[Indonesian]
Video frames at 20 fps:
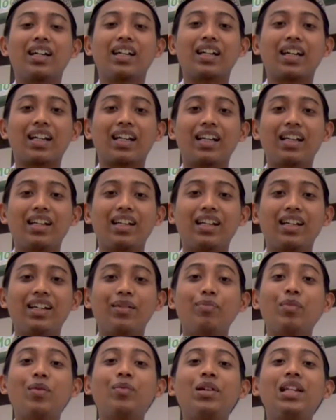karena
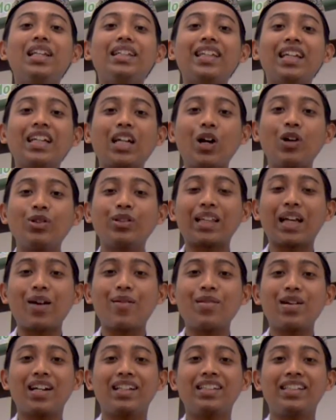memiliki
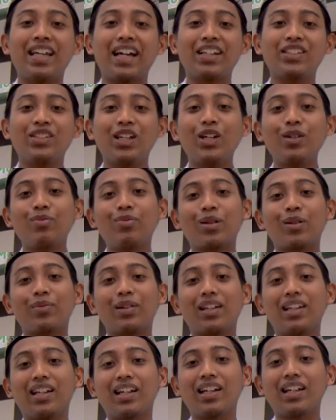keutamaan yang jauh
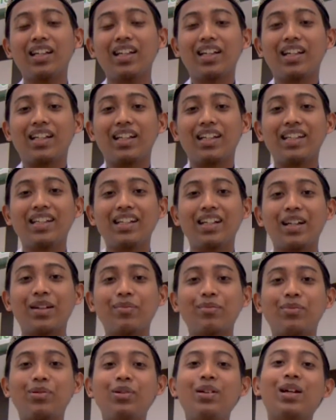berbeda dengan
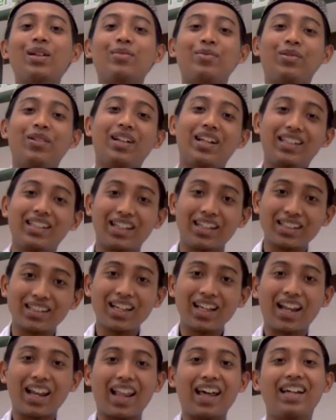bulan-bulan yang
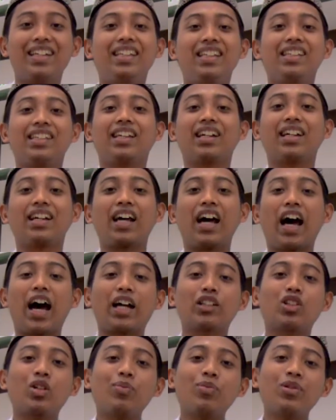lainnya.
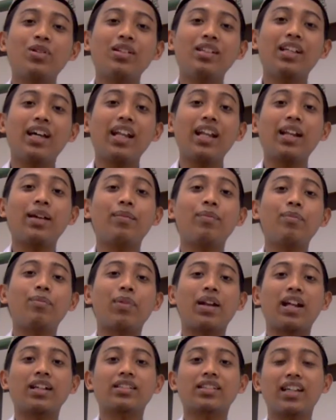ataupun dalam
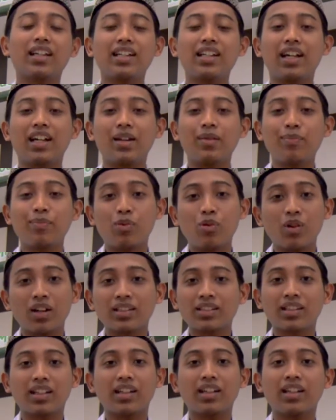pelaksanaan
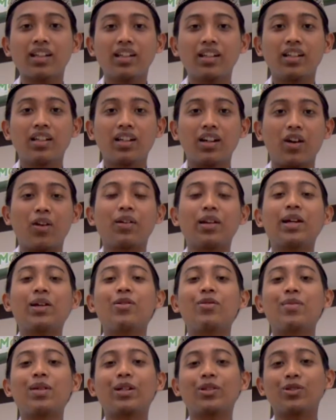puasa,
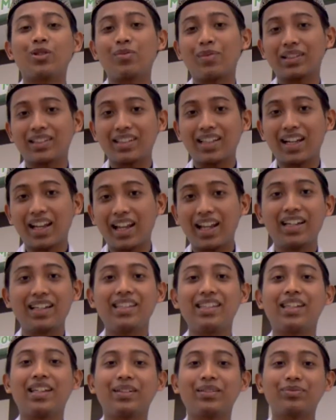oleh umat-umat yang
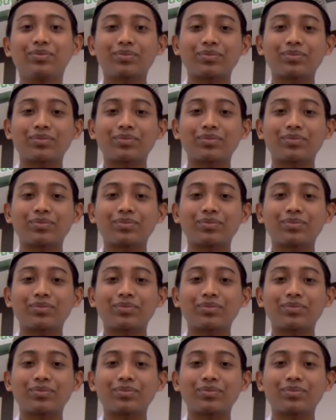lainnya.